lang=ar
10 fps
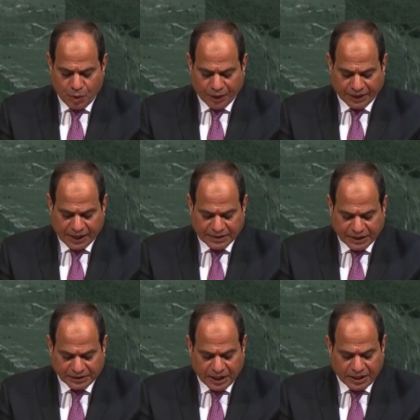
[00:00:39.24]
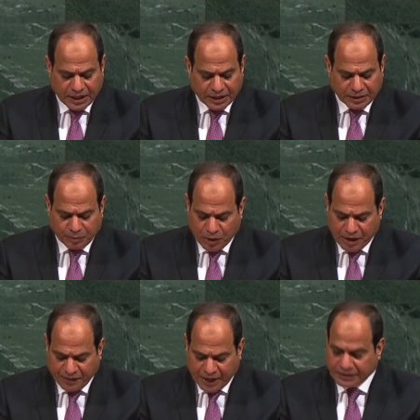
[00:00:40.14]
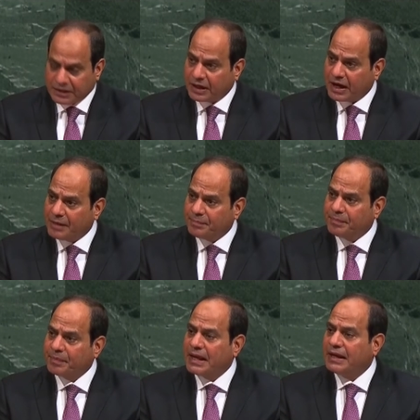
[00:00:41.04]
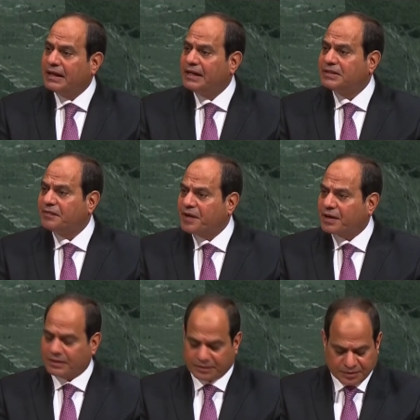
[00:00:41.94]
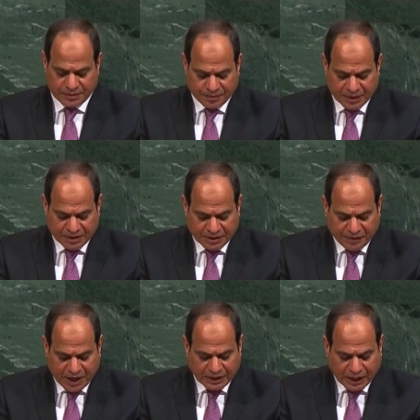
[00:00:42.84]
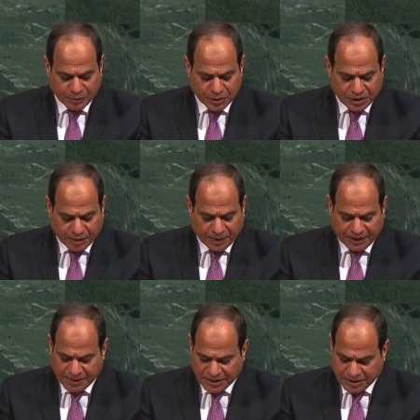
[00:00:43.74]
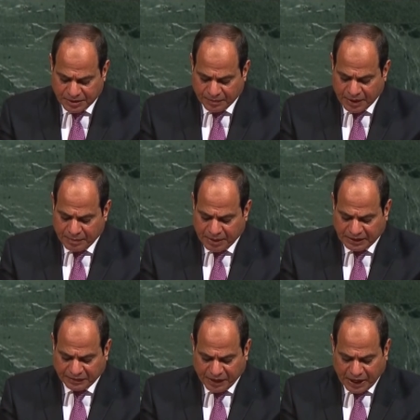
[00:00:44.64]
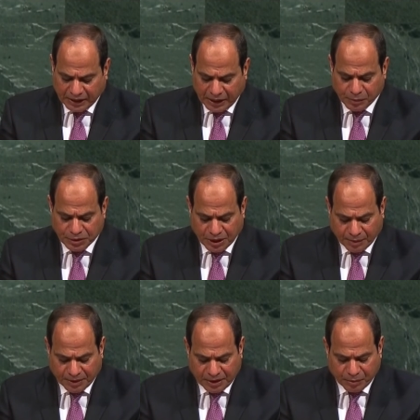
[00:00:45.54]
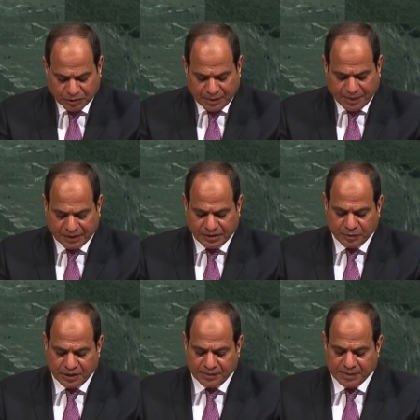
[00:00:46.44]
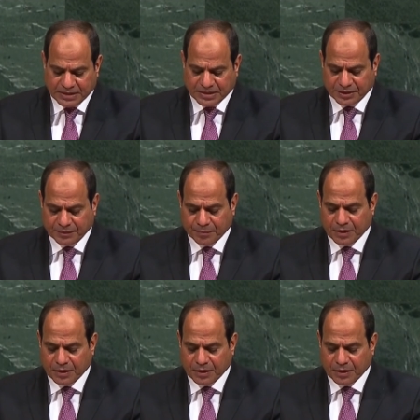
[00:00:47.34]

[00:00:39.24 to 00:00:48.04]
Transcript: ورئاستها للجنة مكافحة الإرهاب ليس فقط دفاعا عن مستقبل مصر بل دفاعا عن مستقبل المجتمع الدولي بأسره